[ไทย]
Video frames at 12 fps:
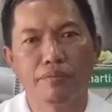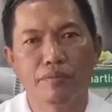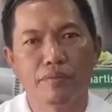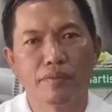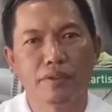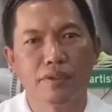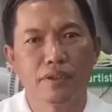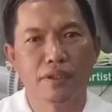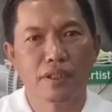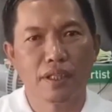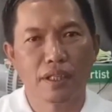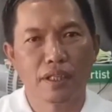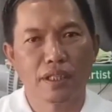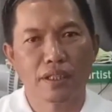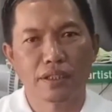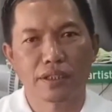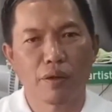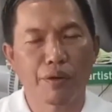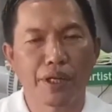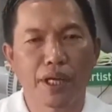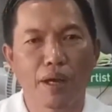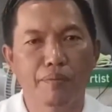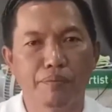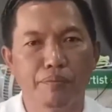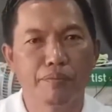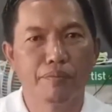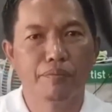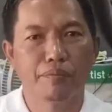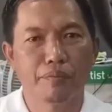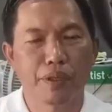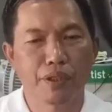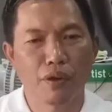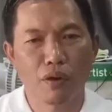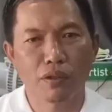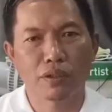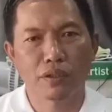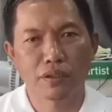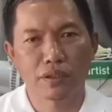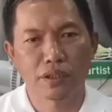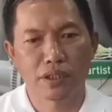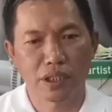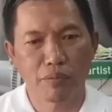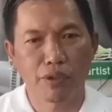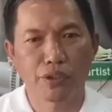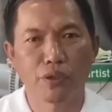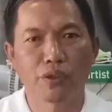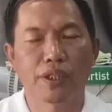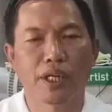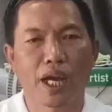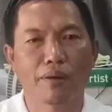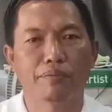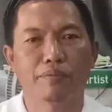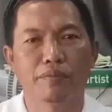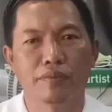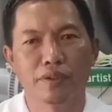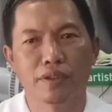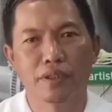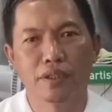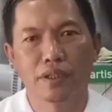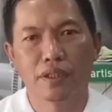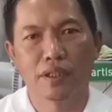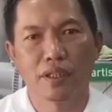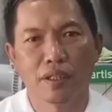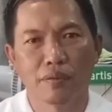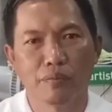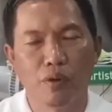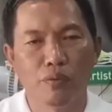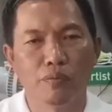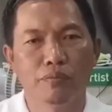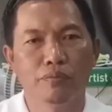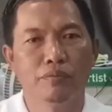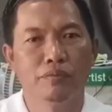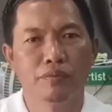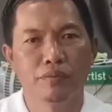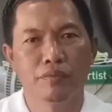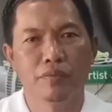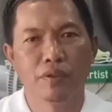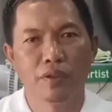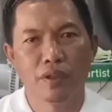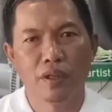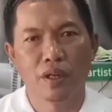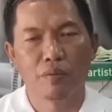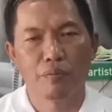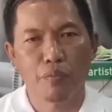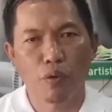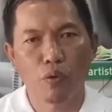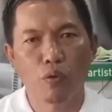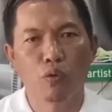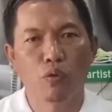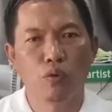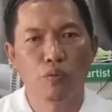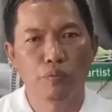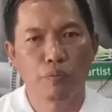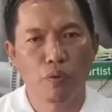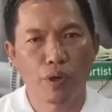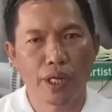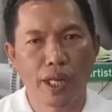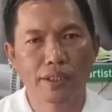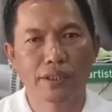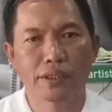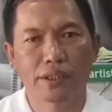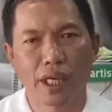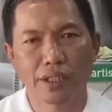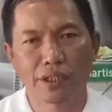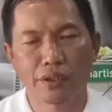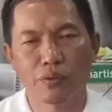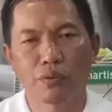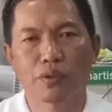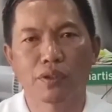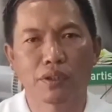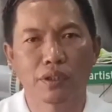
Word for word: บ สวัสดีครับ พี่น้องสื่อมวลชนนะครับ ผมปูปุรินัทใจสนุก